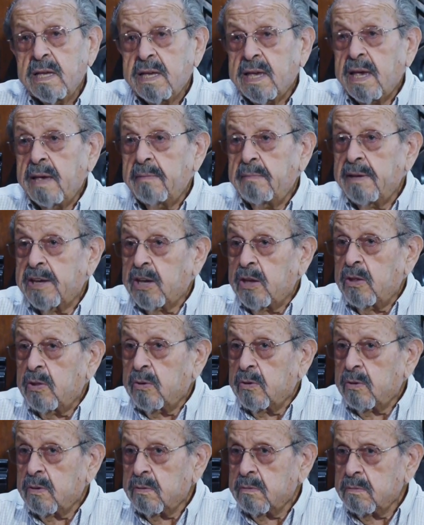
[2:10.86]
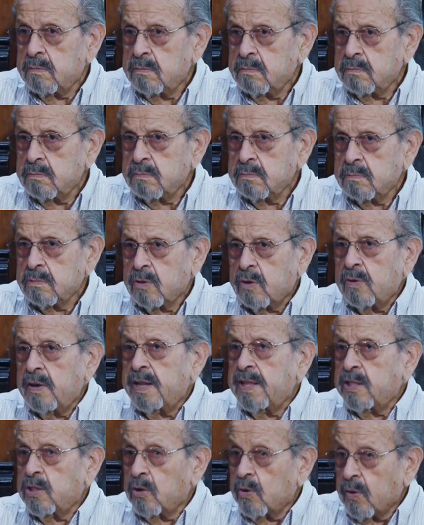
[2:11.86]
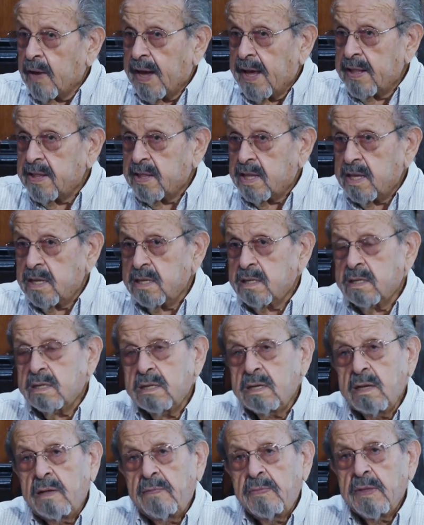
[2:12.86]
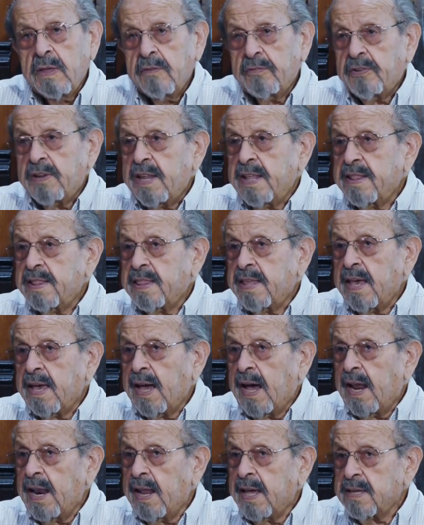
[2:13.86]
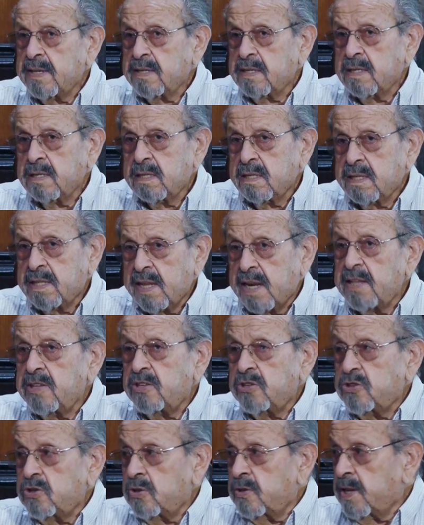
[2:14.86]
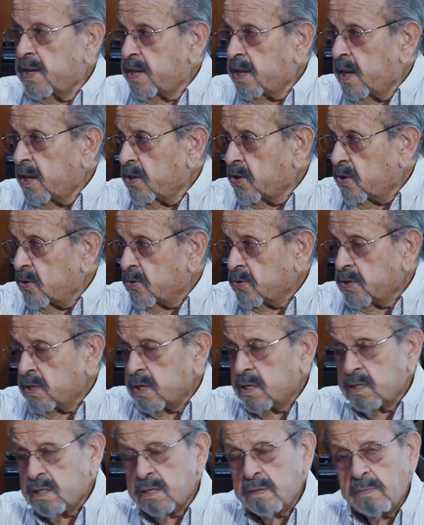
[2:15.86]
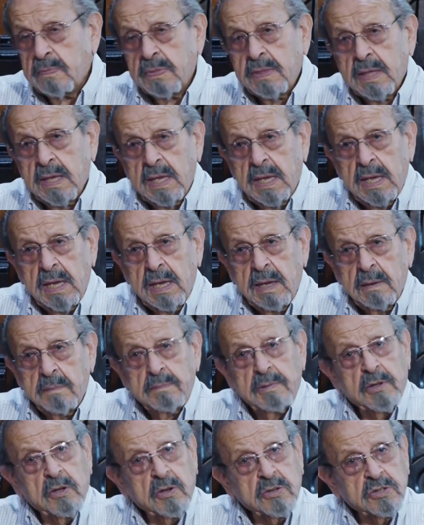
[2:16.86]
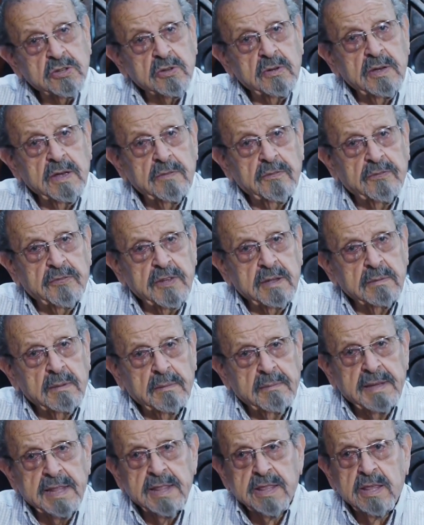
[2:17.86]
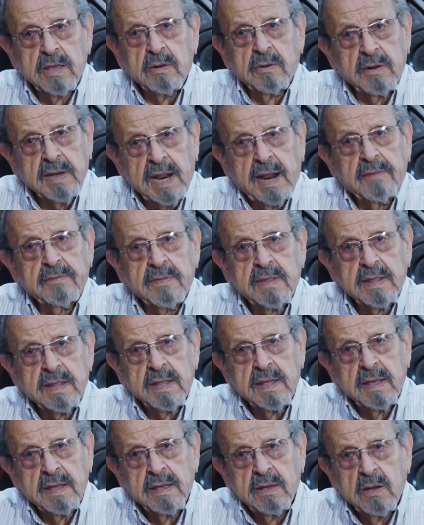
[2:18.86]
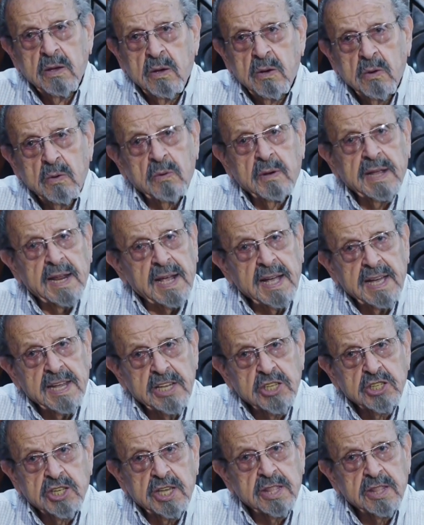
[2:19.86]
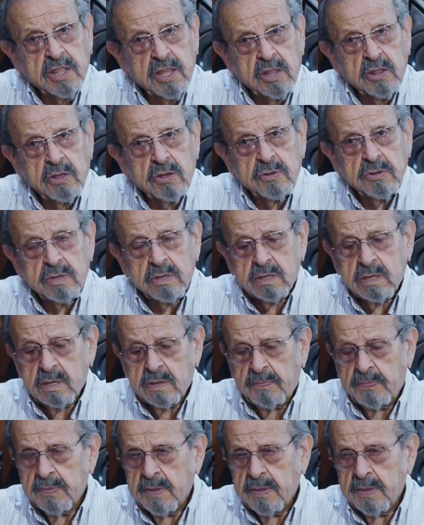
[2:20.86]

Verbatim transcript: que me quedo con interrogantes frente a las tradiciones religiosas. Pero soy firmemente un gran, un gran creyente en Dios,